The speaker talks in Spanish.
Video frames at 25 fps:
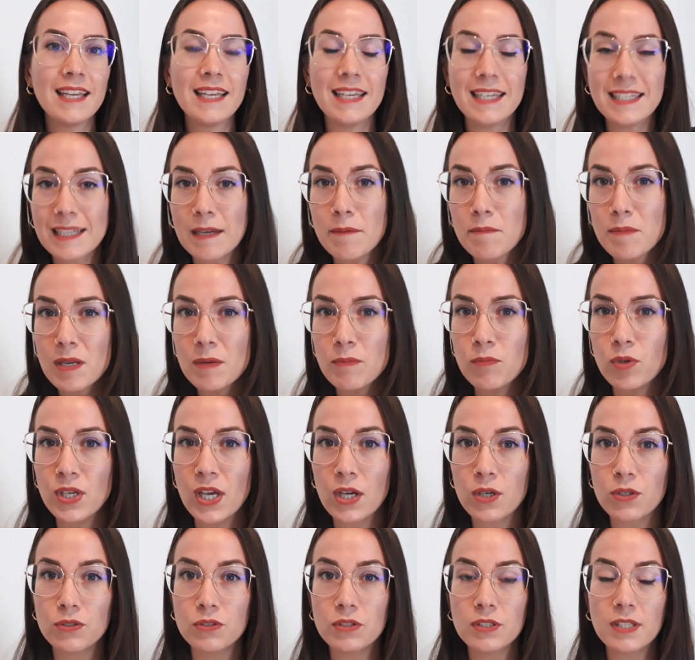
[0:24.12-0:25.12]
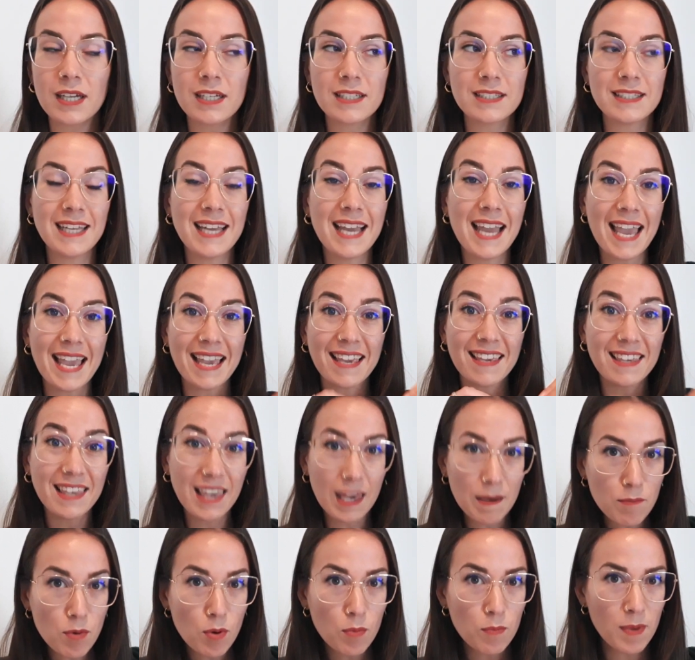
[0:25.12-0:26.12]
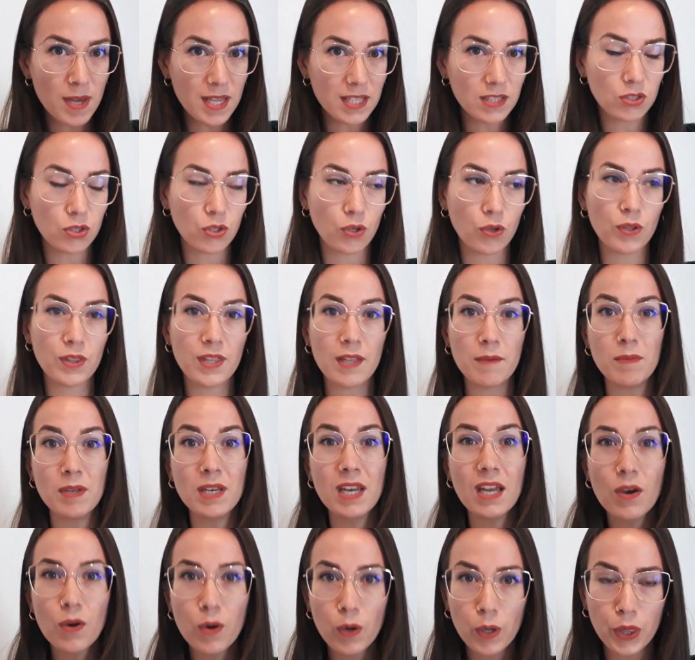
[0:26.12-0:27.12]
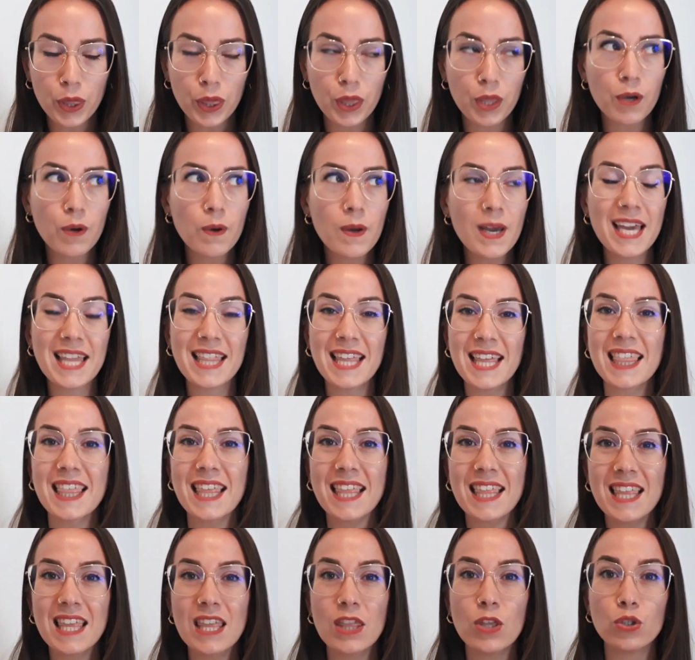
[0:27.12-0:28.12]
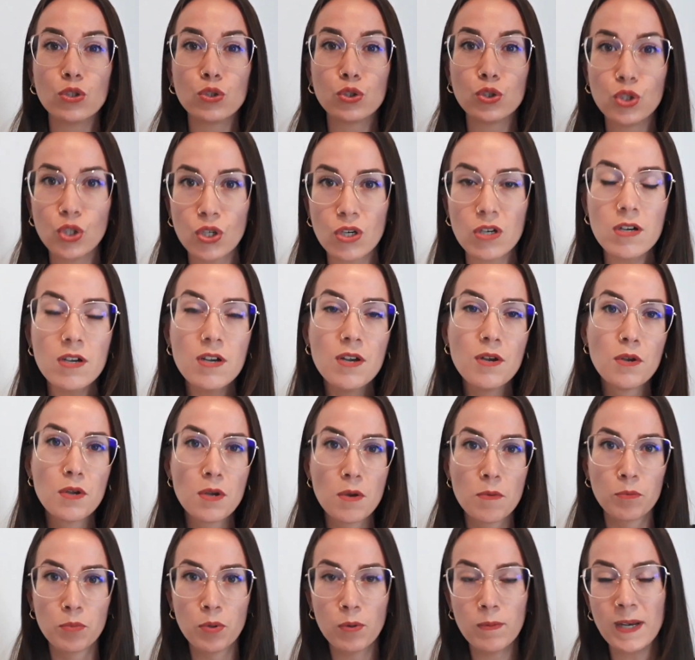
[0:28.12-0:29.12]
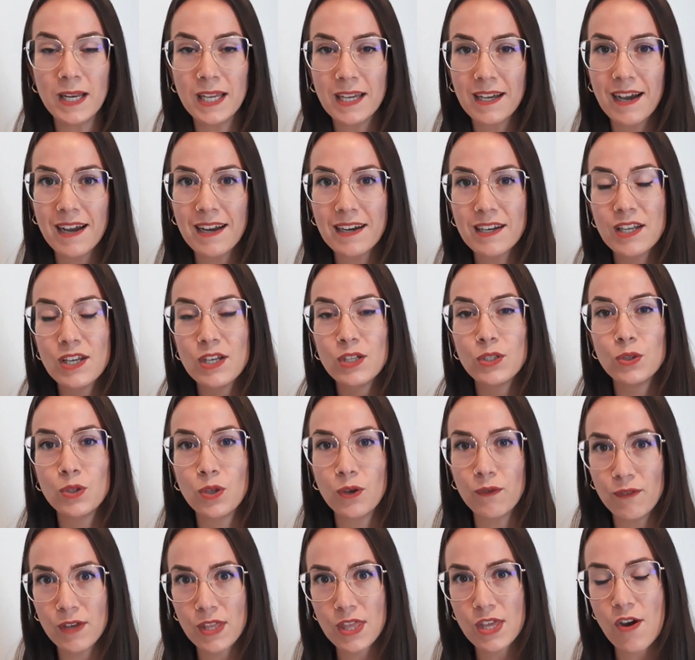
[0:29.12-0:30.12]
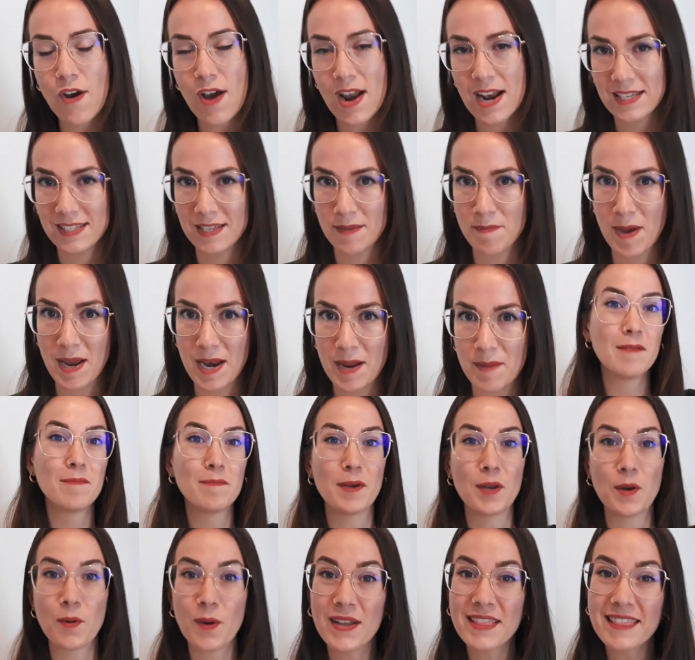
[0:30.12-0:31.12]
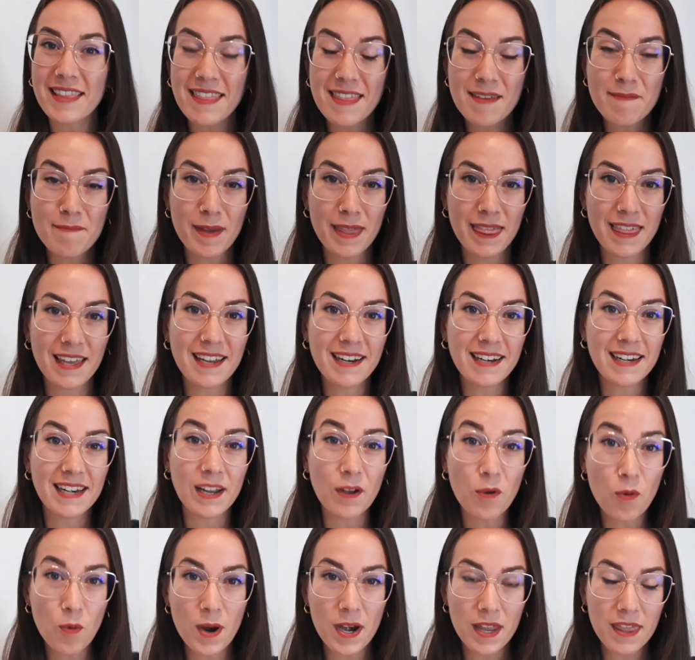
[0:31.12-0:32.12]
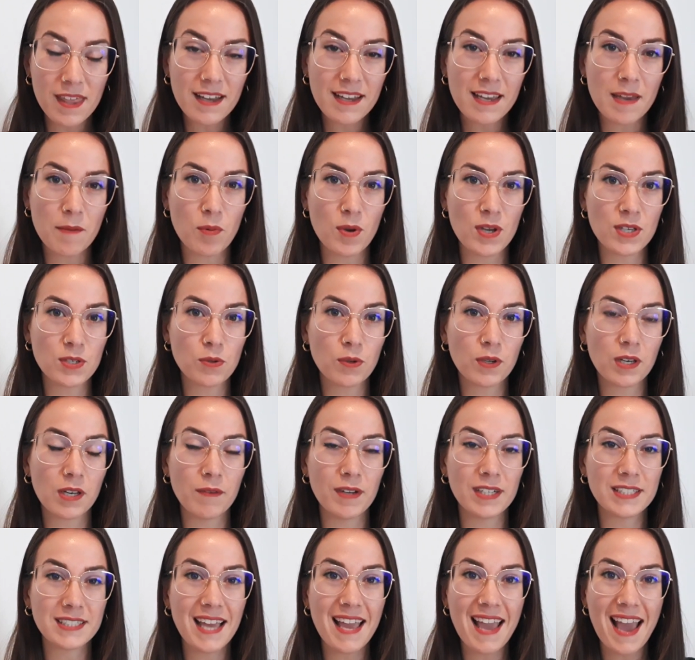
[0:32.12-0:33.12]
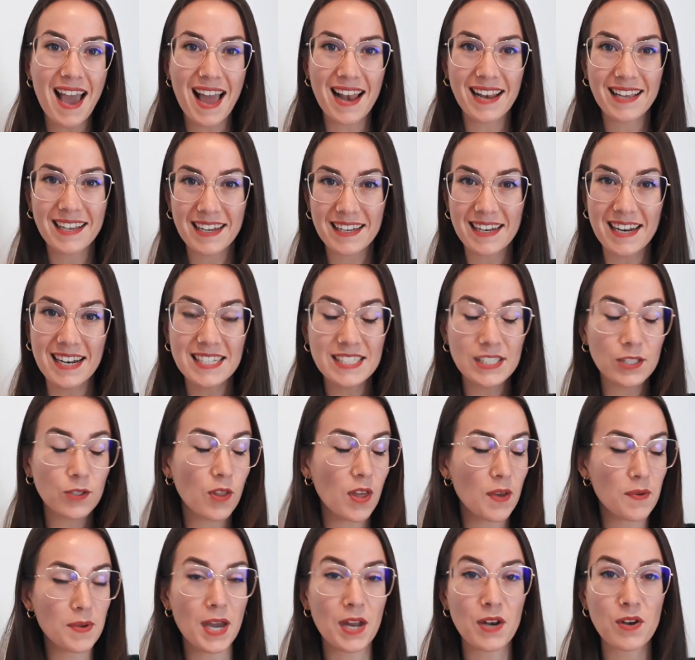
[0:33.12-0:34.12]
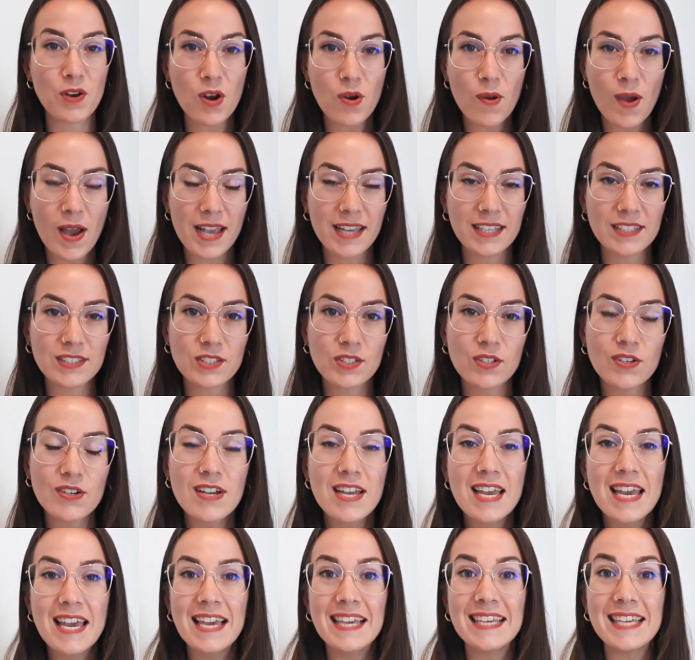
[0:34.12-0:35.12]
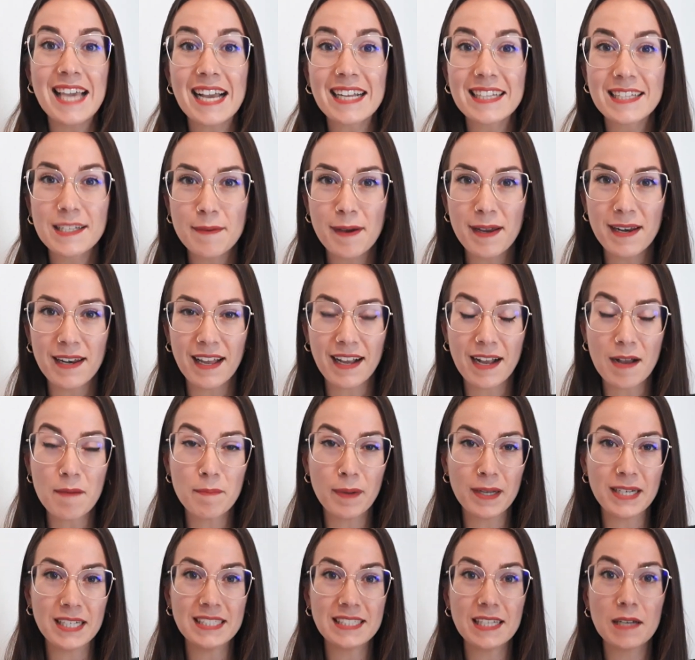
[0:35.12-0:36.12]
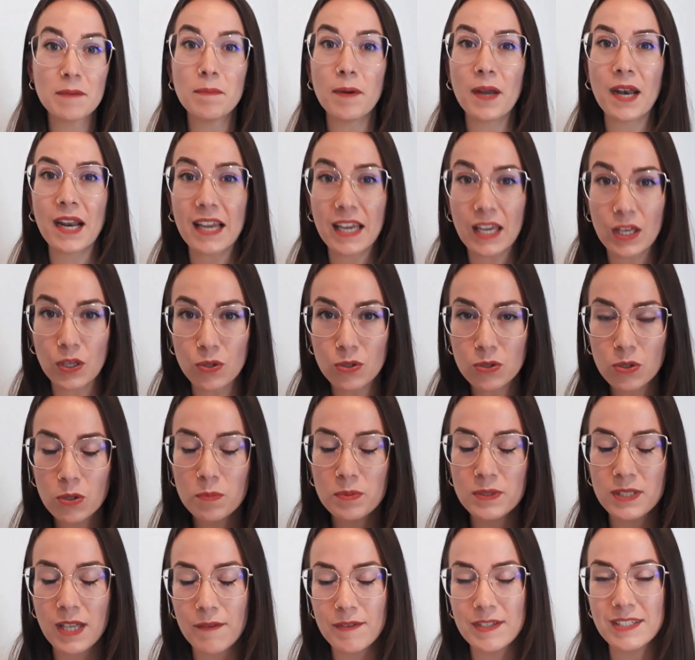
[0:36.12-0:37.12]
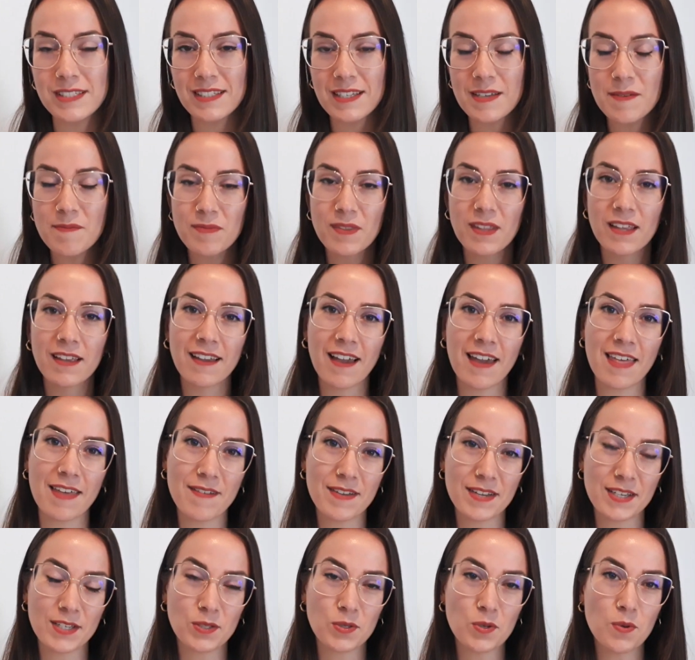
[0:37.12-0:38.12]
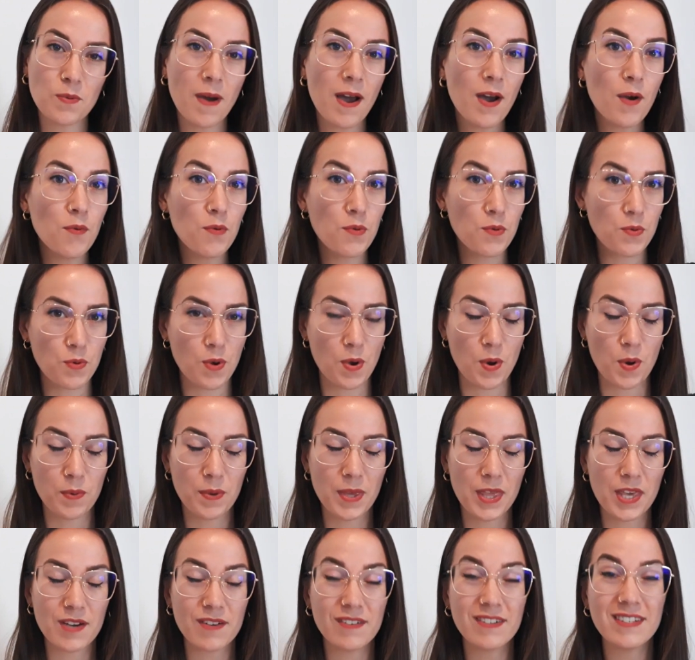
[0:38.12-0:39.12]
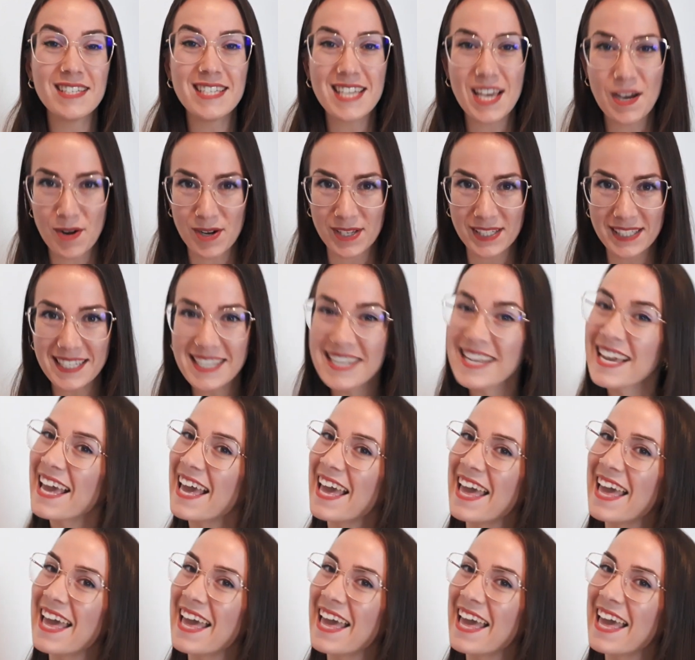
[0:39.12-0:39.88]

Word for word: y también voy a contarte en qué momento de mi negocio he decidido yo publicar dos vídeos a la semana. Pero antes de empezar, recuerda que puedes suscribirte al canal si todavía no lo has hecho y activar la campanita para que YouTube te avise cada vez que suba un nuevo vídeo. Y ahora sí,